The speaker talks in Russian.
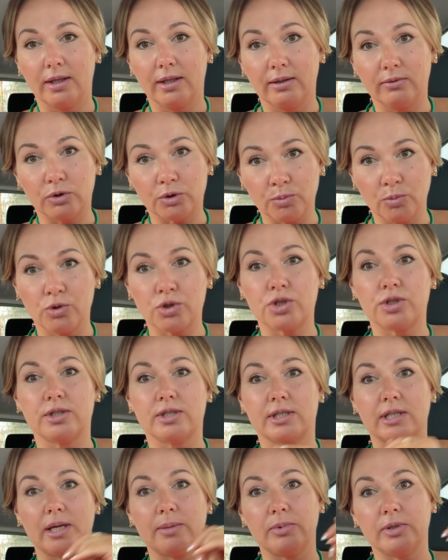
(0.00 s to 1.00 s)
И вот
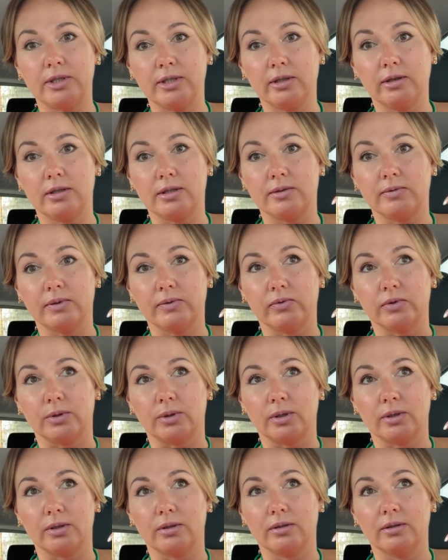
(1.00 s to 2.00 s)
можете сами делать
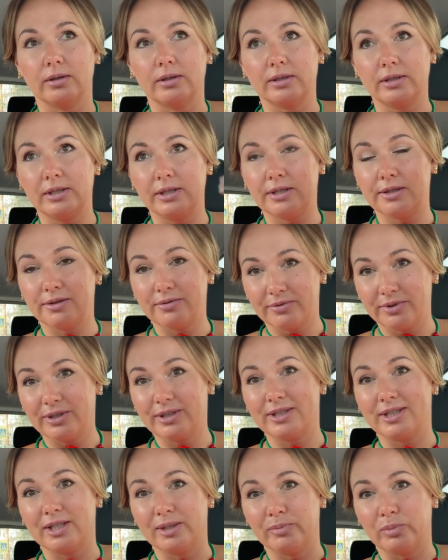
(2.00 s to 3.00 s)
вывод, где
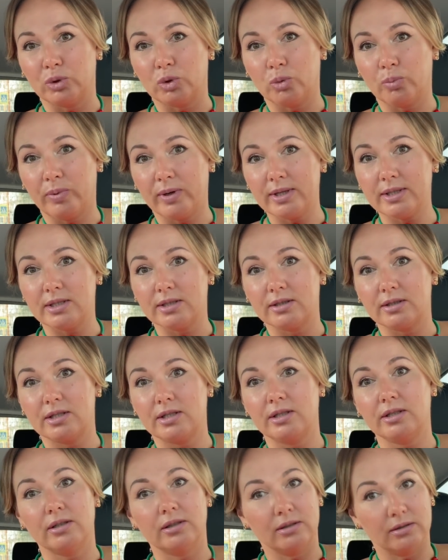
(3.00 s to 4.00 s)
выгоднее покупать и
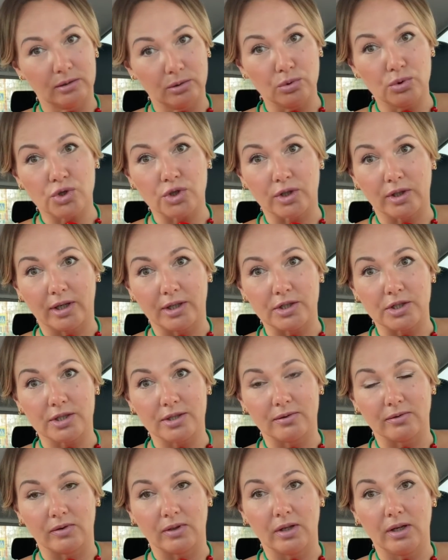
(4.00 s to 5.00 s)
где лучше
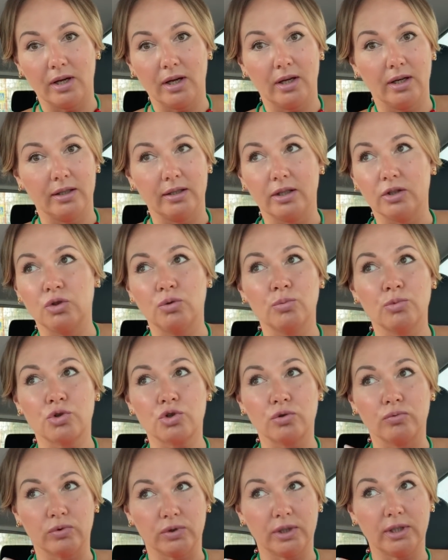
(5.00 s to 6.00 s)
качество. Я думаю,
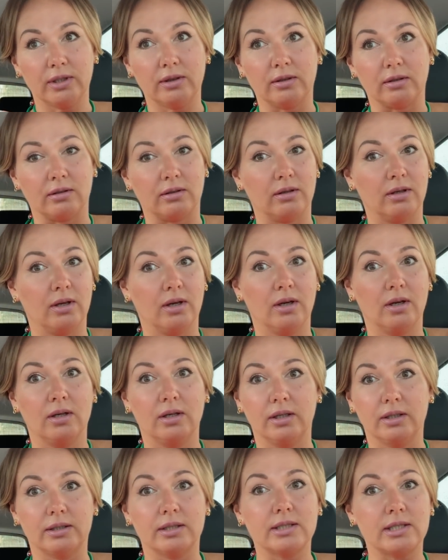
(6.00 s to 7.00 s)
что вот это,
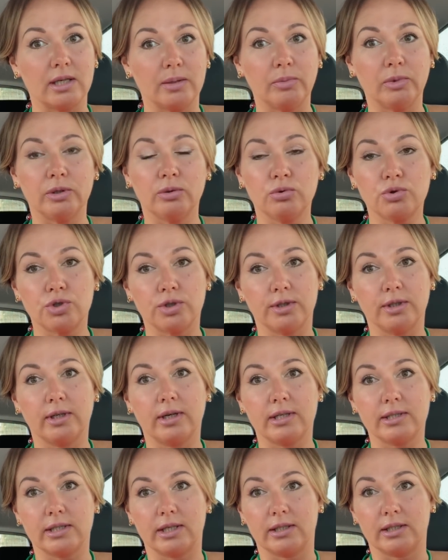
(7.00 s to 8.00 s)
это самое лучшее
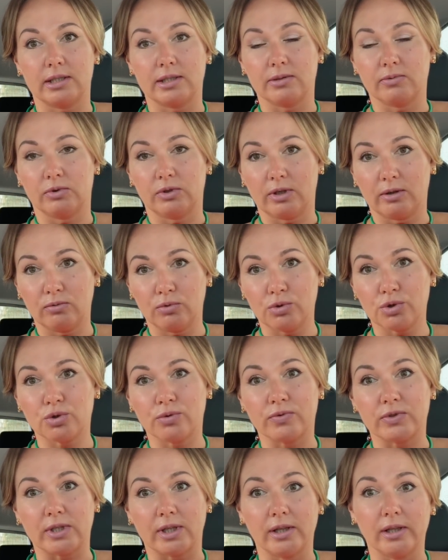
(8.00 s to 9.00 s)
доказательство того,
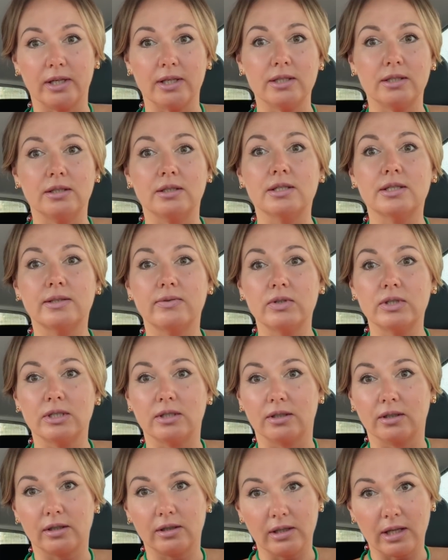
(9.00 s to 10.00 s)
что в Санлайте
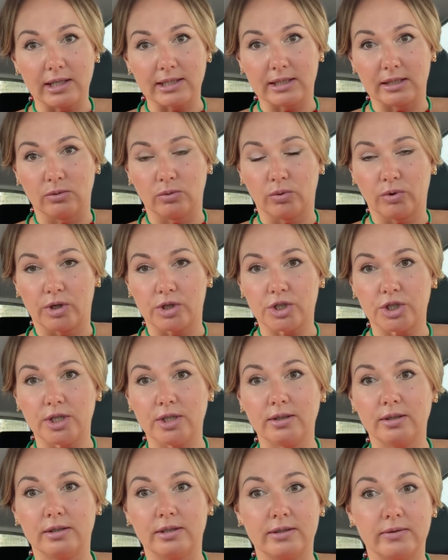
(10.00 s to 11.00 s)
действительно классные
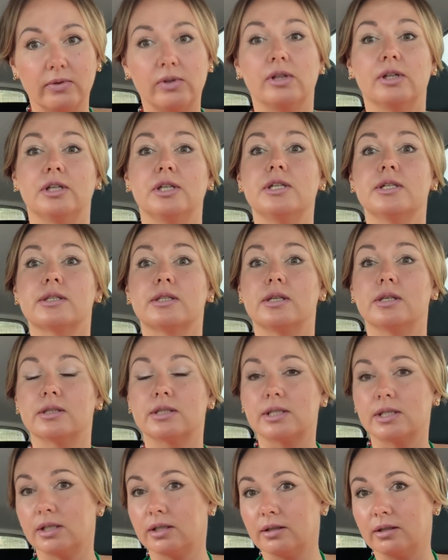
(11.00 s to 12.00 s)
украшения, действительно низкие
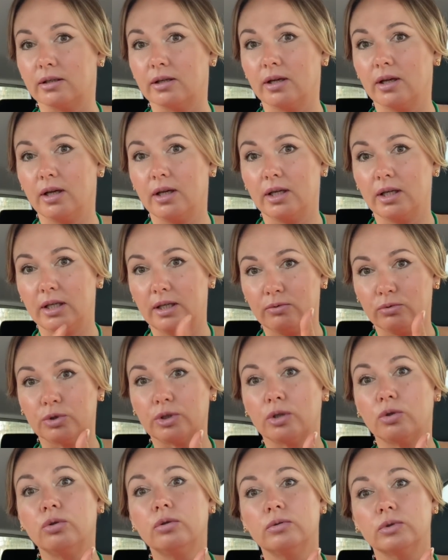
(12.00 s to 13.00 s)
цены и вот
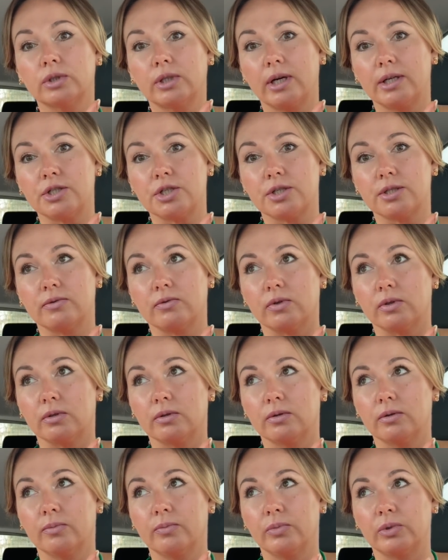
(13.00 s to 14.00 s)
такое вот качество.
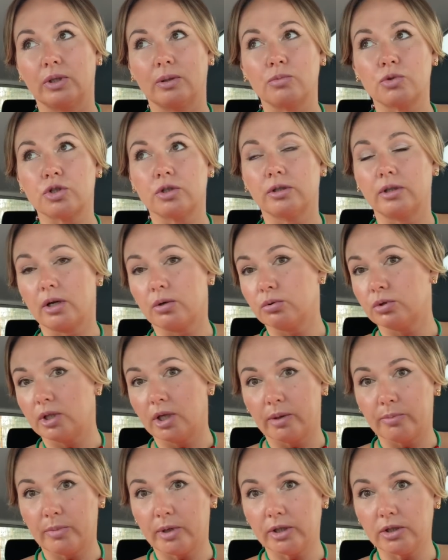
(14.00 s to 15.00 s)
Потому что народ
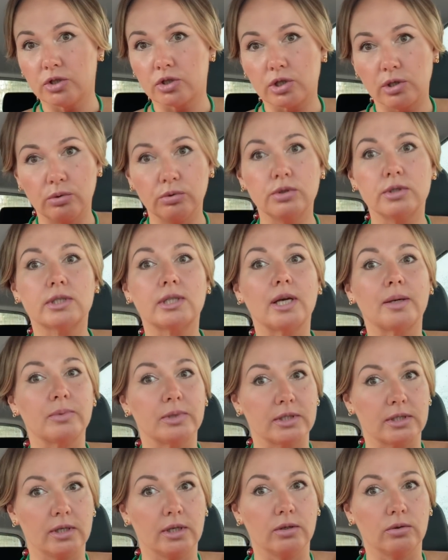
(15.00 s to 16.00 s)
не обманешь, люди
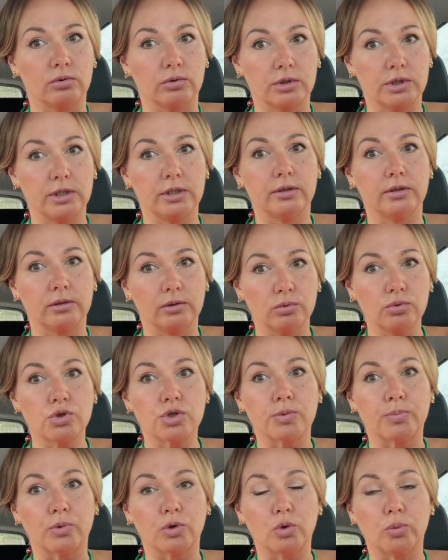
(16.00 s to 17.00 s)
сами знают, где
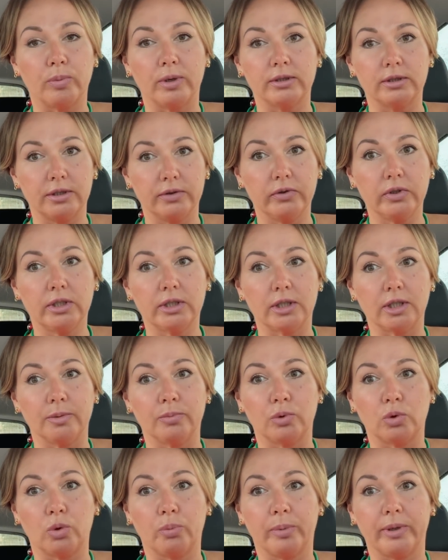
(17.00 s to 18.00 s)
лучше покупать, где
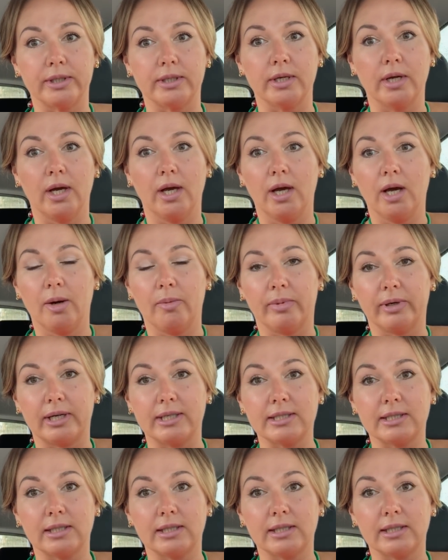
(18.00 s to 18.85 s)
выгоднее покупать. Пока